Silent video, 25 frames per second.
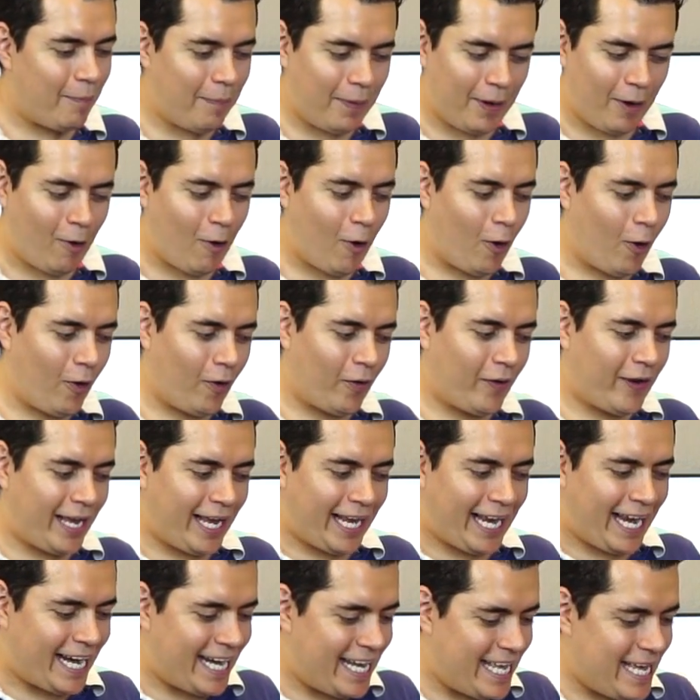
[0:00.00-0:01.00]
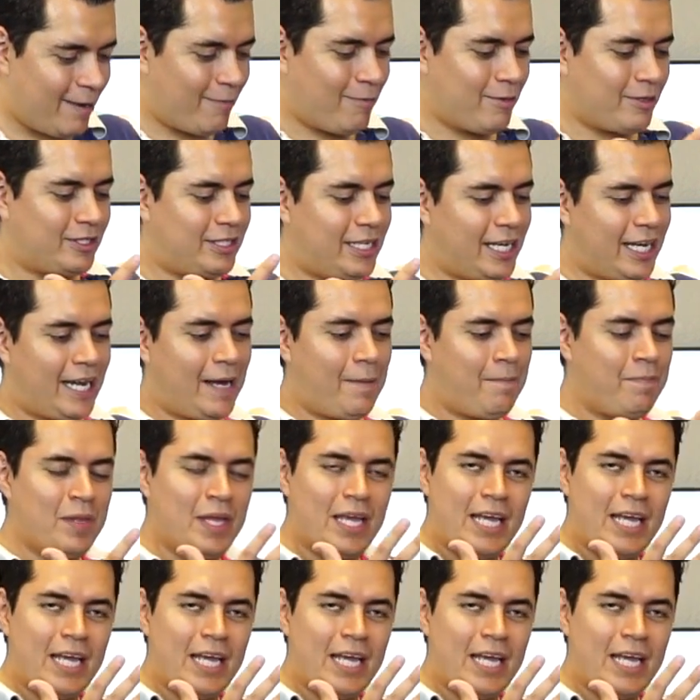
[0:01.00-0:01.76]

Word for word: pero lo que queríamos era